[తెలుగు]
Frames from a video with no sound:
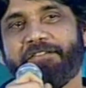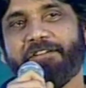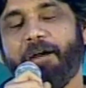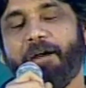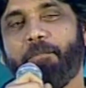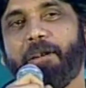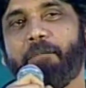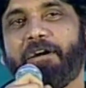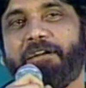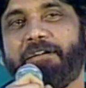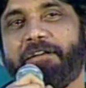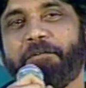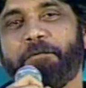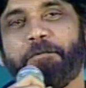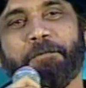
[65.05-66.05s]
చేపలు
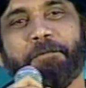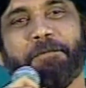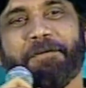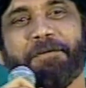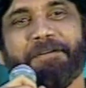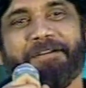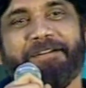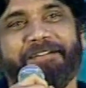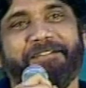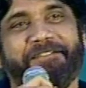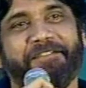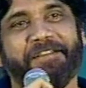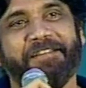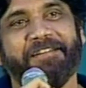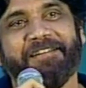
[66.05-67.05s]
పట్టడం
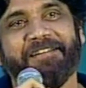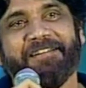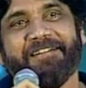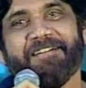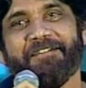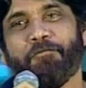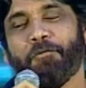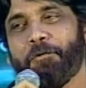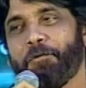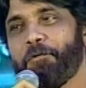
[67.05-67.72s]
వెదర్ ఫుడ్ uh,